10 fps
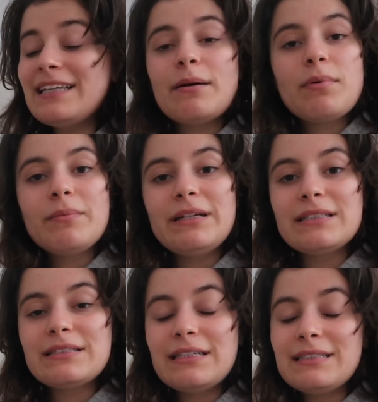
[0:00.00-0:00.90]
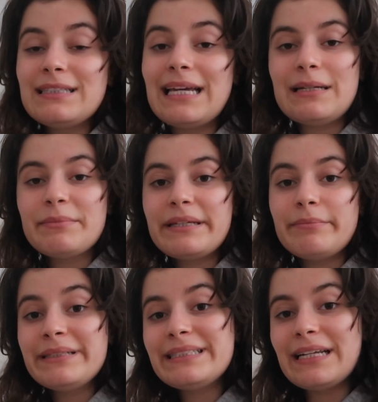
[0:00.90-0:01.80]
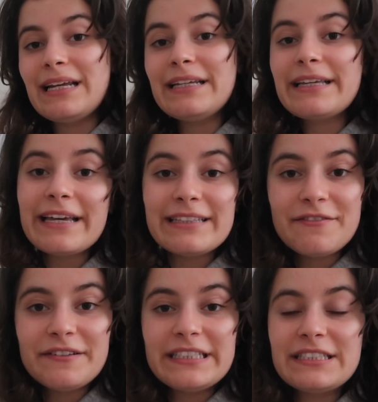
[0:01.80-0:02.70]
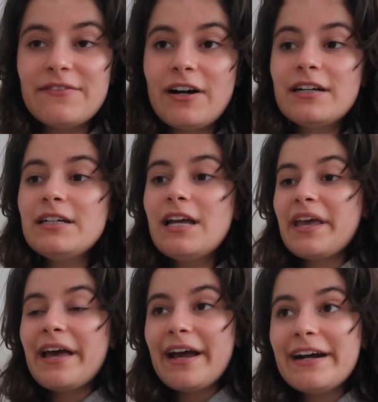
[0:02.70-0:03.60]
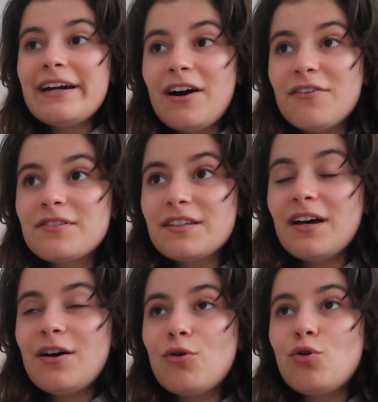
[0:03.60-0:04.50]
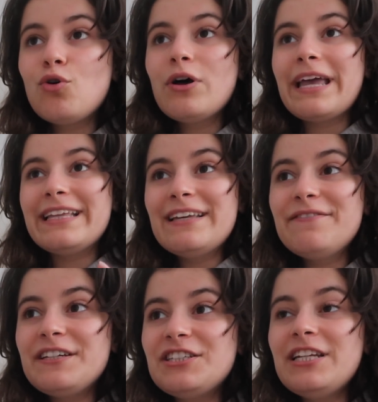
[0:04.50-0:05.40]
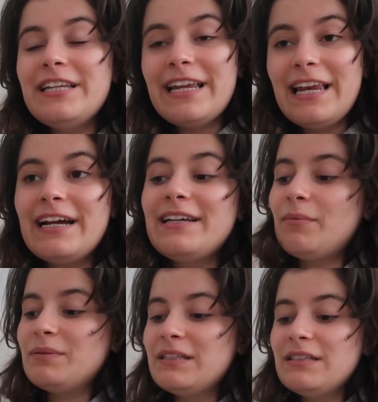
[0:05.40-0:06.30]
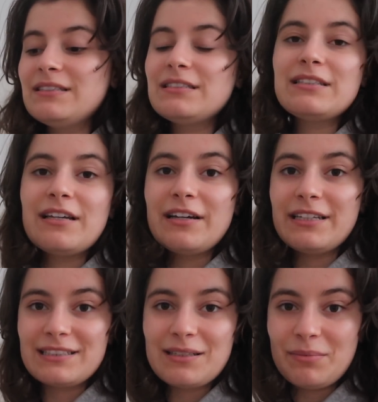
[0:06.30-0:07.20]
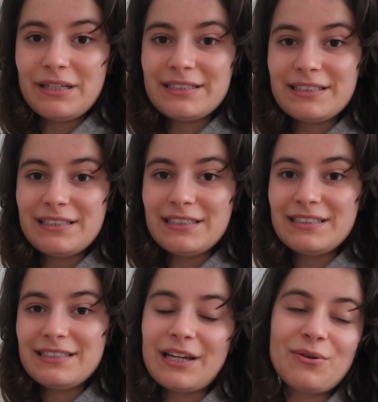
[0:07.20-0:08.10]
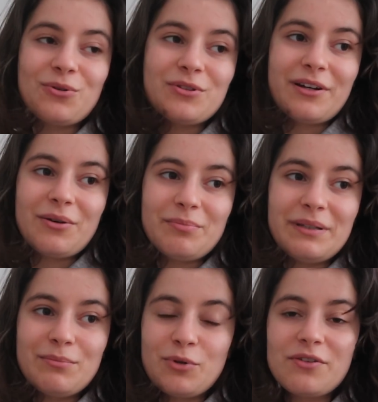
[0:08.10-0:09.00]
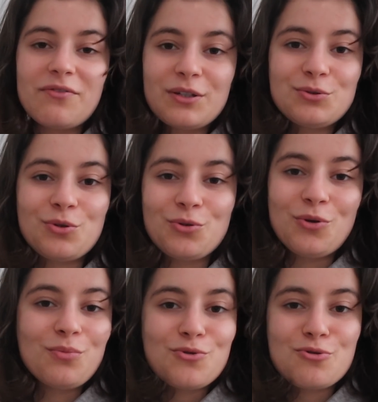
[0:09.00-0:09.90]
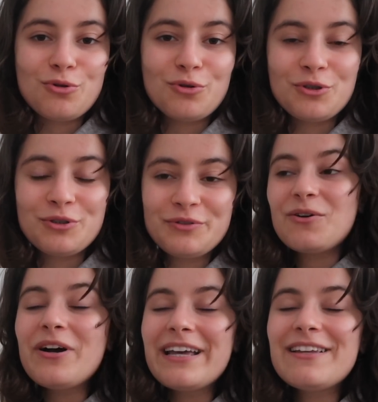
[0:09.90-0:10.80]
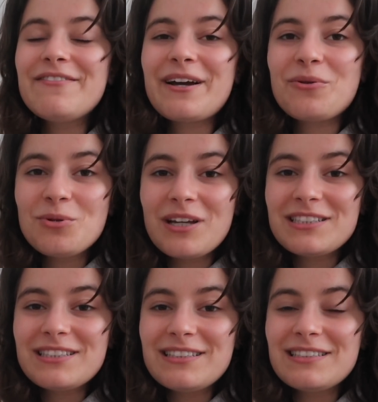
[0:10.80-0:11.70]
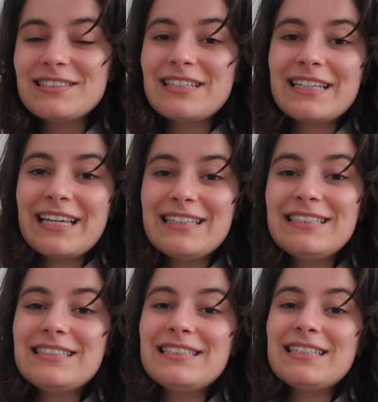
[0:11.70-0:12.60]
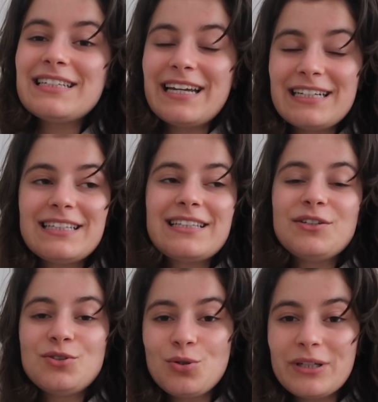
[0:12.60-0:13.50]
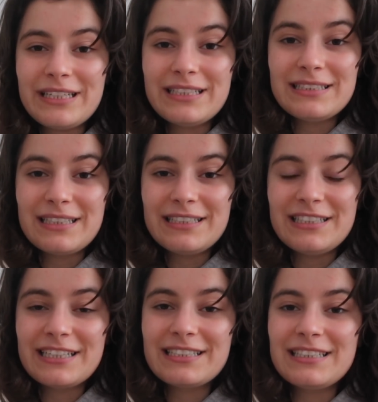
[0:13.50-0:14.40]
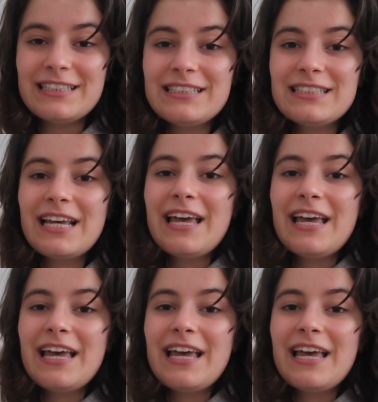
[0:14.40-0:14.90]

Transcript: de yapabilirsiniz. Diyelim ki bir senelik hedefiniz var her hafta o hedef için neler yaptığınızı da yazabilirsiniz. Yani o da bir motivasyon olmuş olur. O hedeflere ulaştığınızda kendinizi gerçekten çok iyi hissedeceksiniz